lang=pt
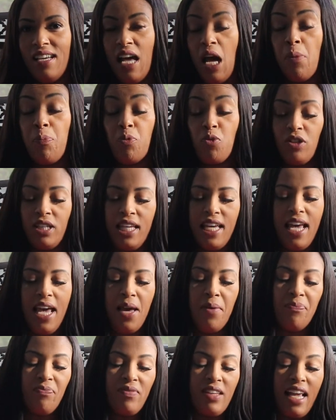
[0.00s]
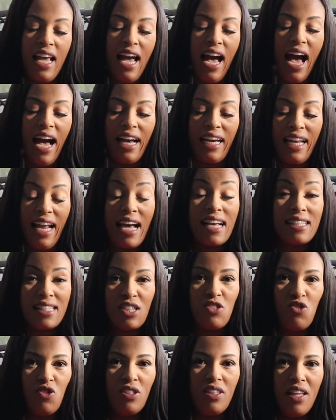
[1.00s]
É porque a
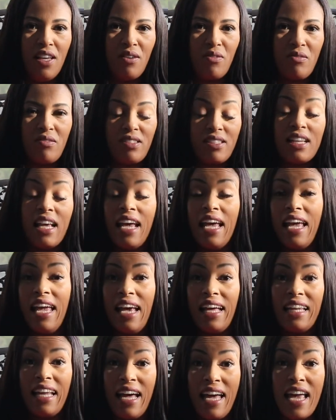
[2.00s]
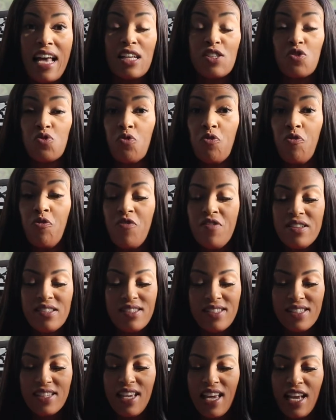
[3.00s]
graça de Deus ela é
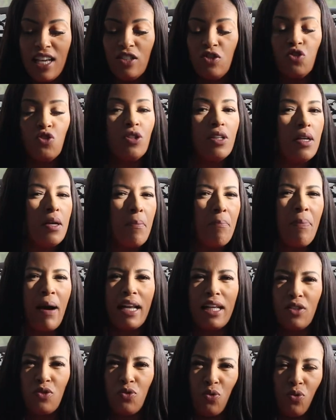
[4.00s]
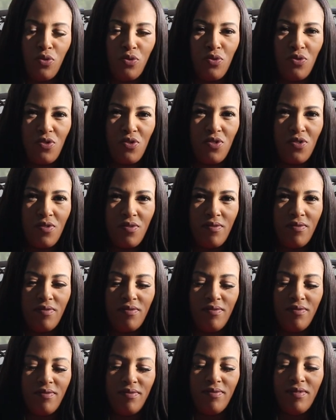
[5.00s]
suficiente para todos.
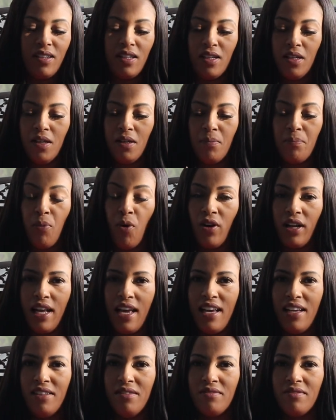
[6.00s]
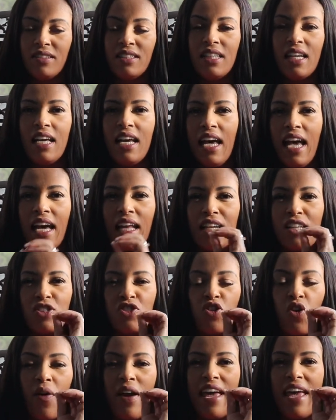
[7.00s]
Porém, ela
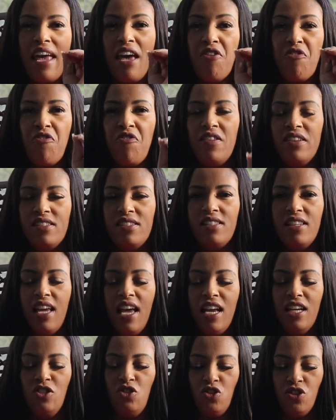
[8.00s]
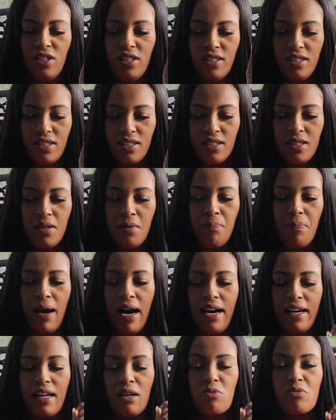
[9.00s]
só é eficiente
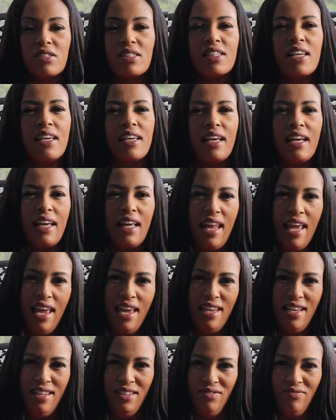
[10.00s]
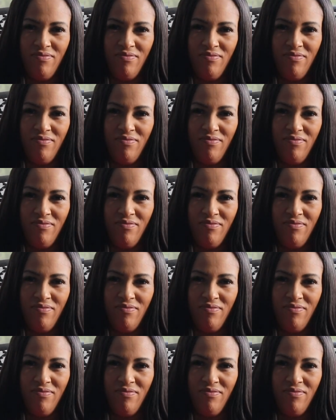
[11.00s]
para os que creem.